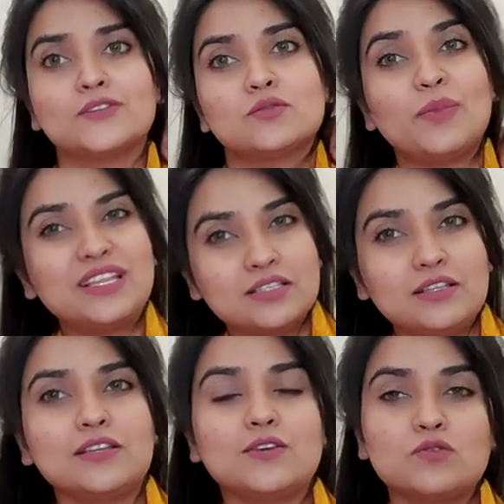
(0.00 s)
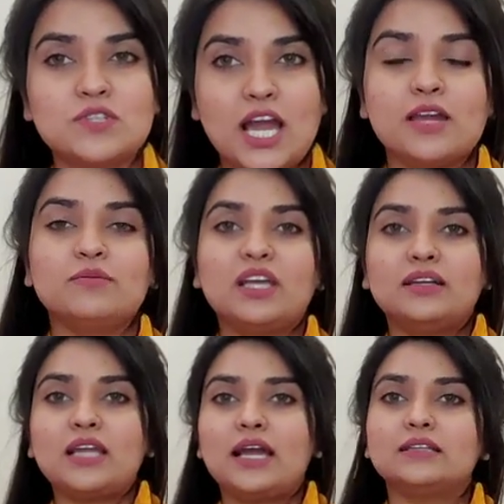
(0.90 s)
সো বাচ্চাদেরকে একটু টাইম
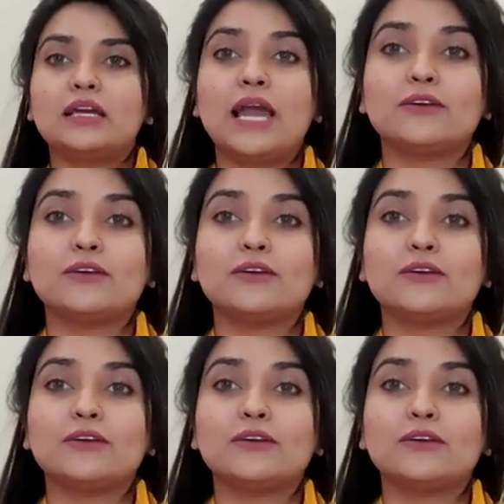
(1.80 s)
দেন অ্যান্ড